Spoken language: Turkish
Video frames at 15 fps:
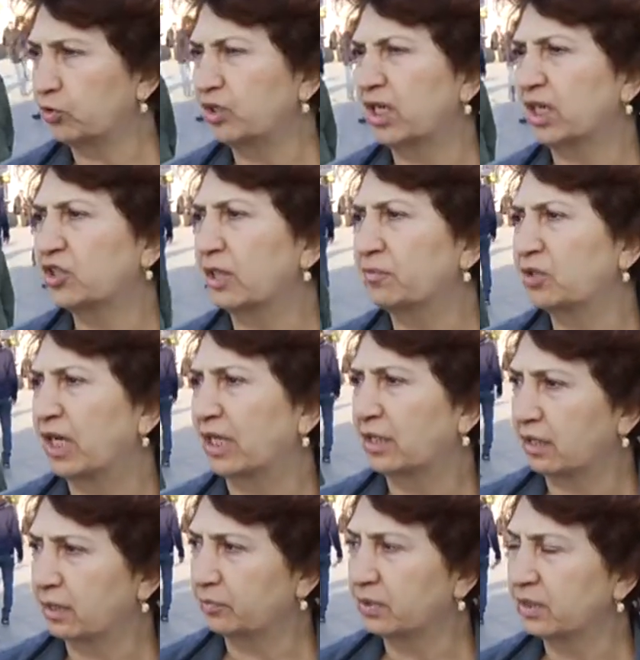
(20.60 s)
çünkü yaşam
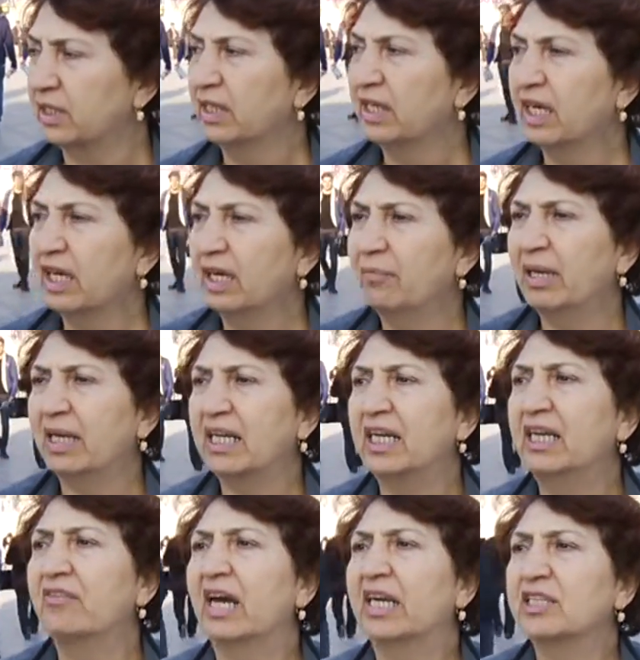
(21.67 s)
şartlarımız
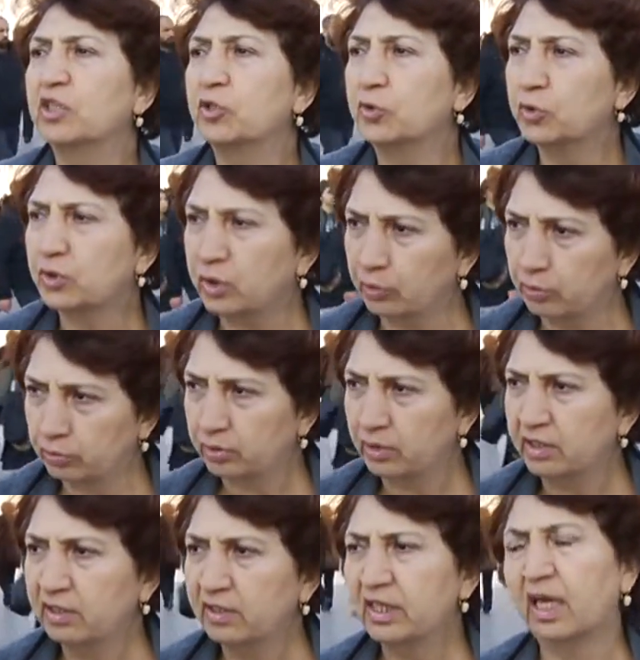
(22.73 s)
emekliye verdiği %3.
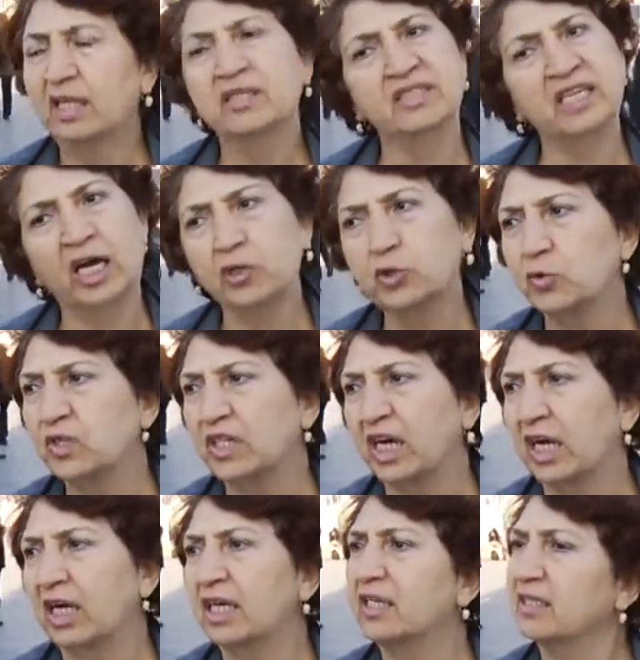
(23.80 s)
Kendi sağ olsun
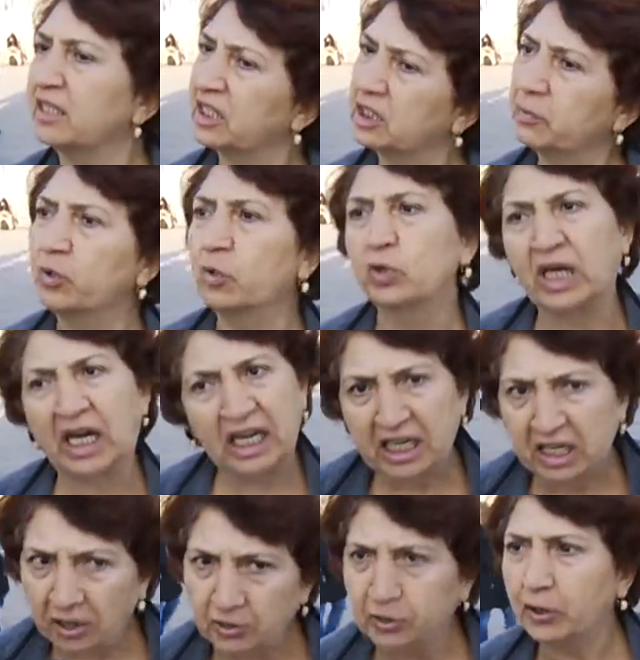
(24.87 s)
saraylarında 2000 odayla
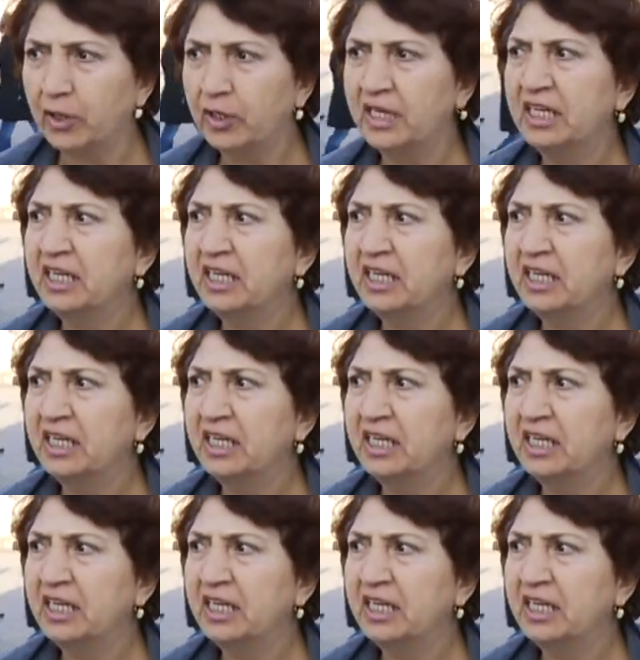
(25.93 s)
kalıyor.